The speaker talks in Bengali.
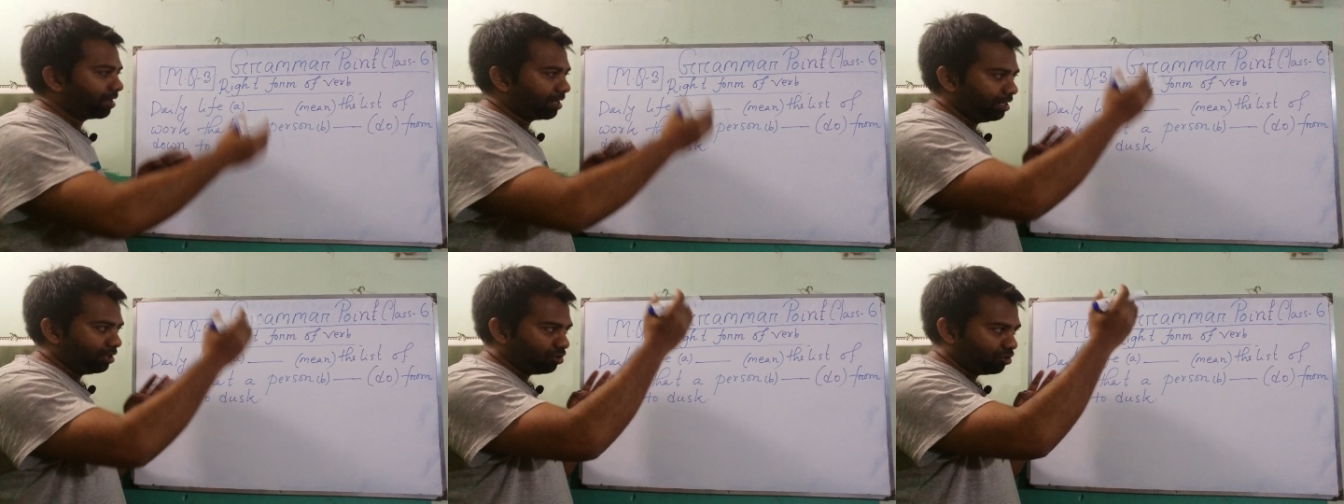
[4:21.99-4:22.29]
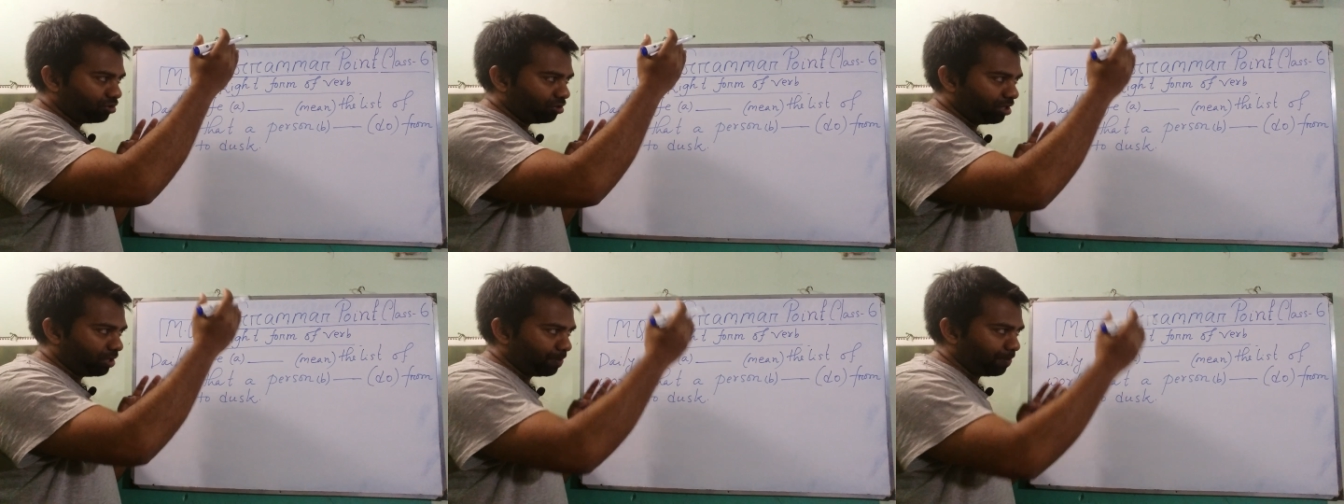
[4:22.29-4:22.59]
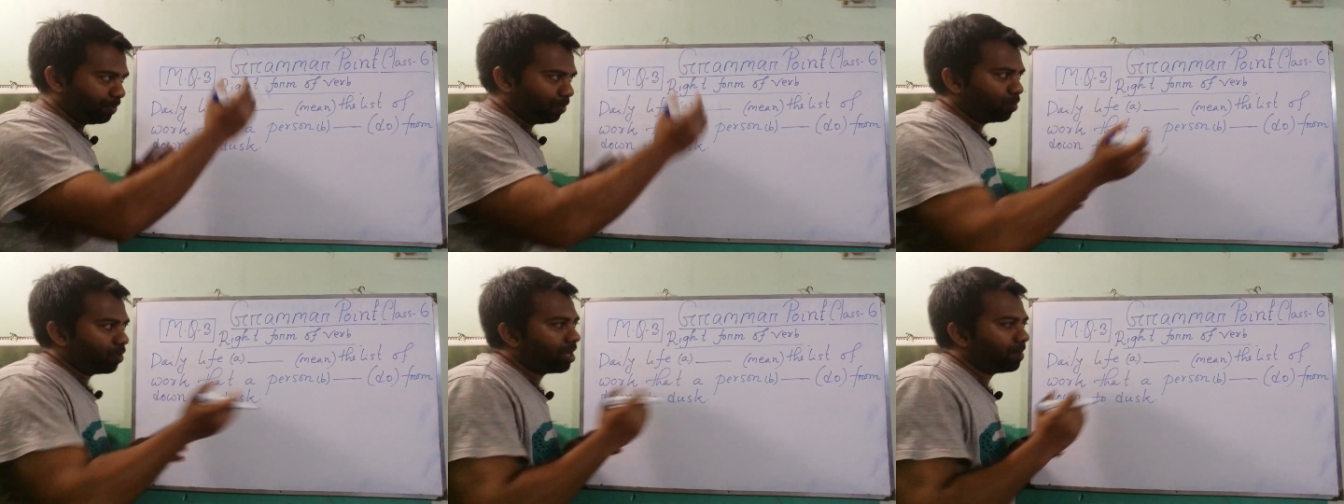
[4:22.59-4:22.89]
কিন্তু যদি
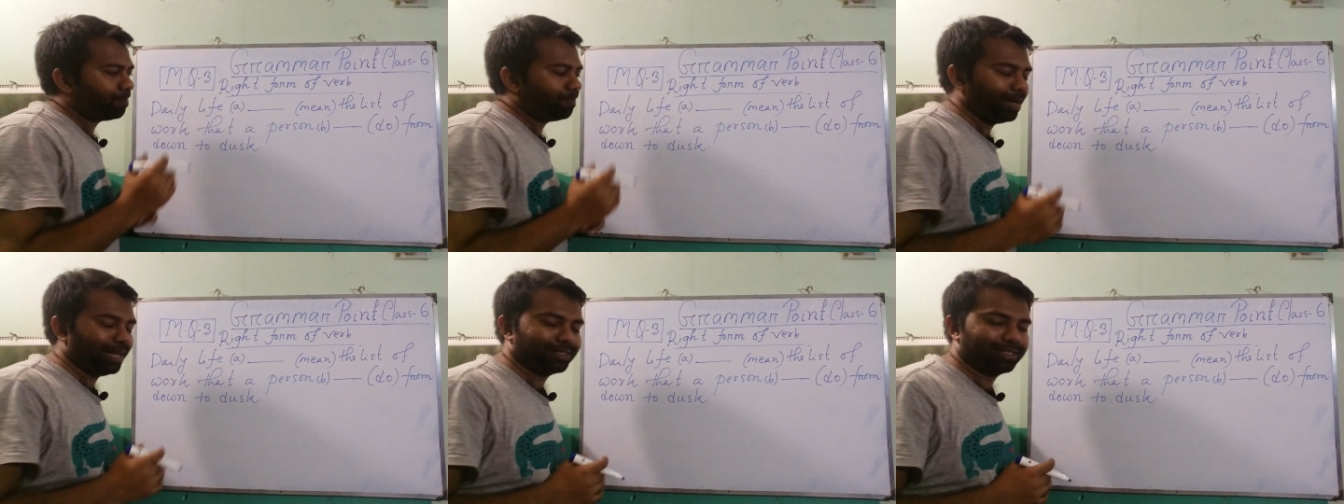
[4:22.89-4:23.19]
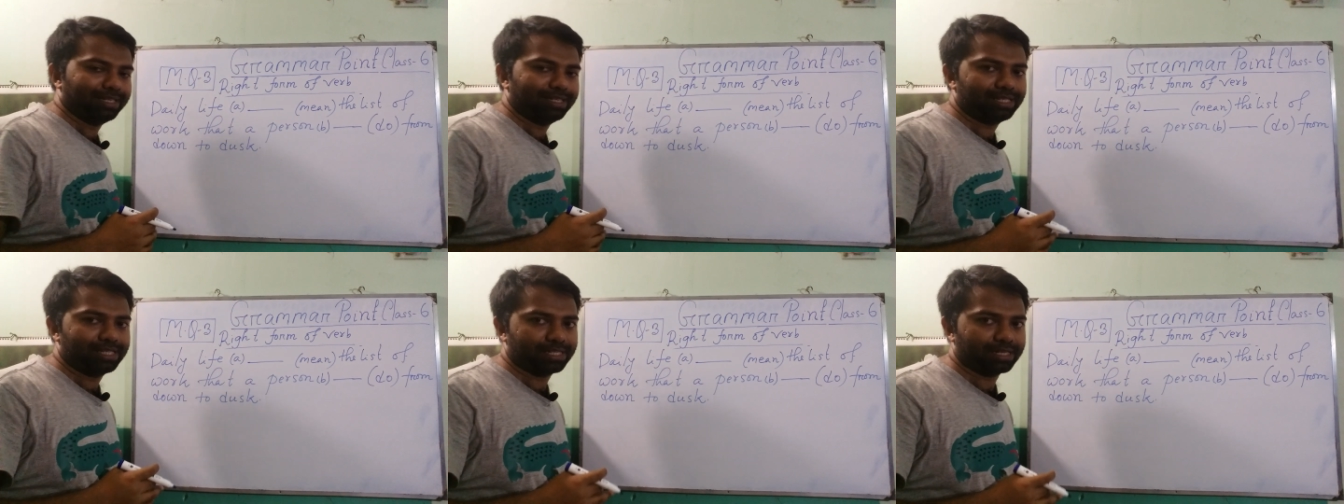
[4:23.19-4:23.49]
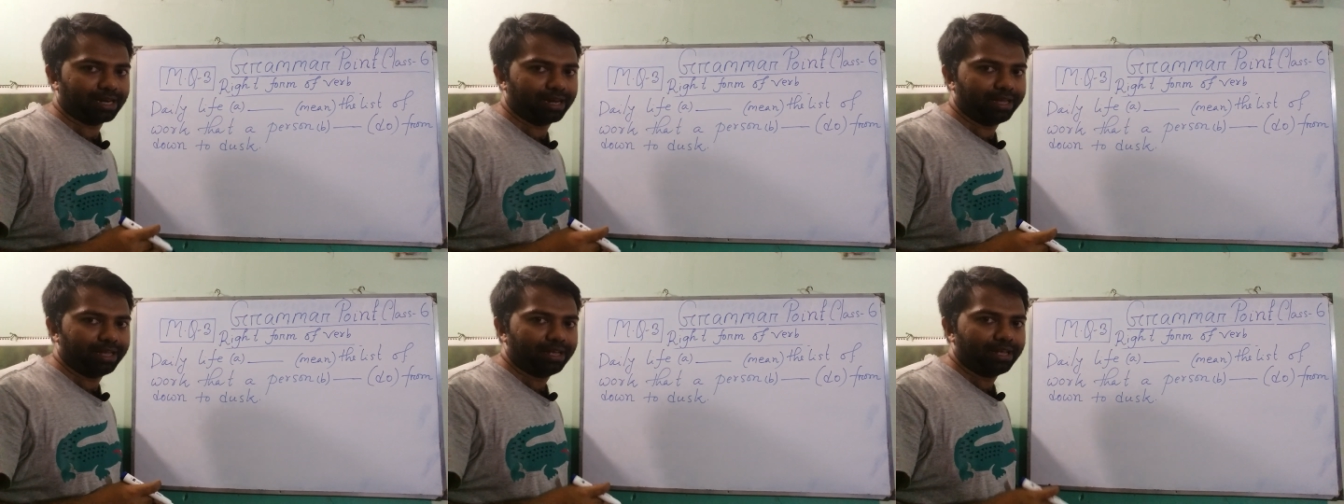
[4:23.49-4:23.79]
পুরো
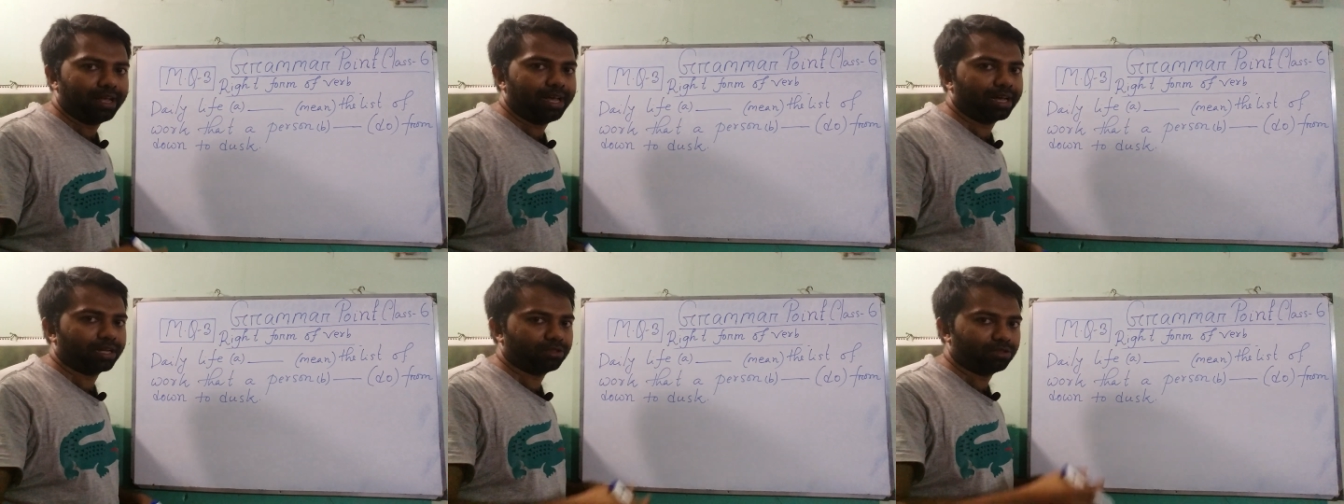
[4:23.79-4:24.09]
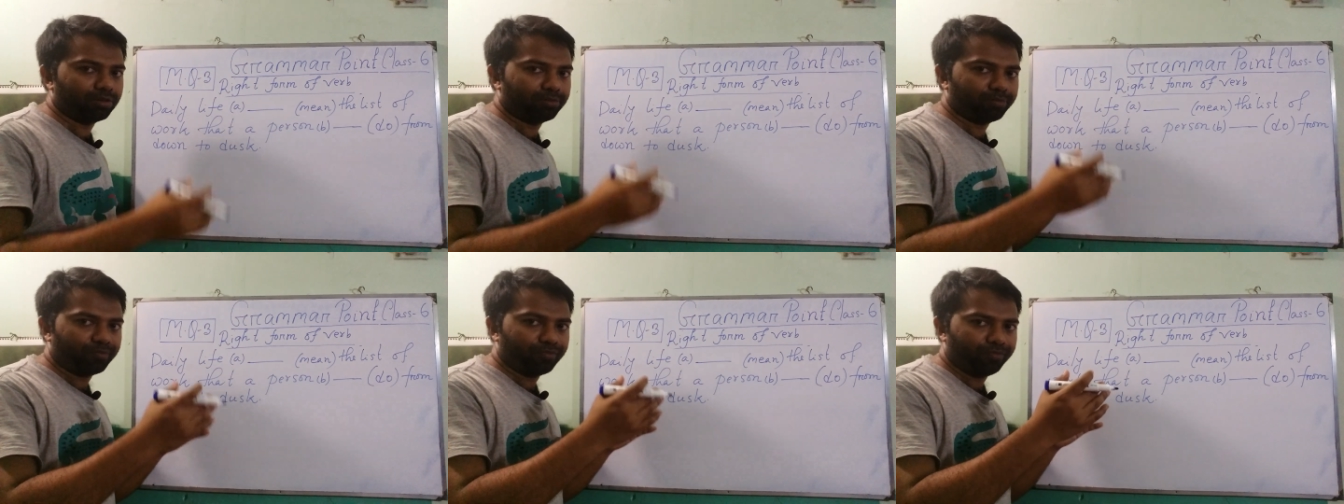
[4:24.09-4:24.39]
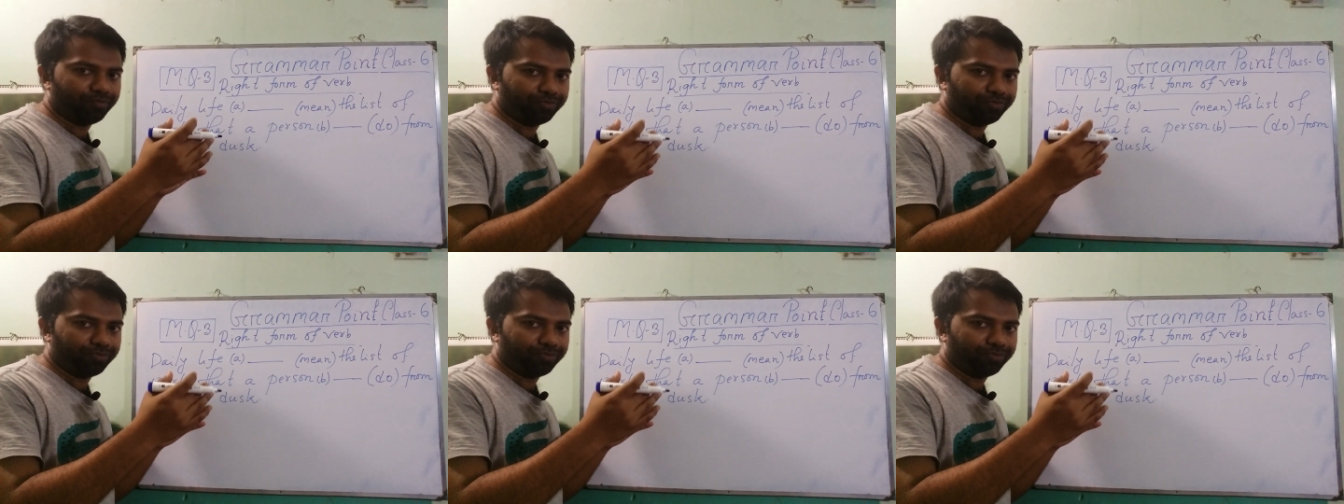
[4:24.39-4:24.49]
প্যাসেজটাই একদম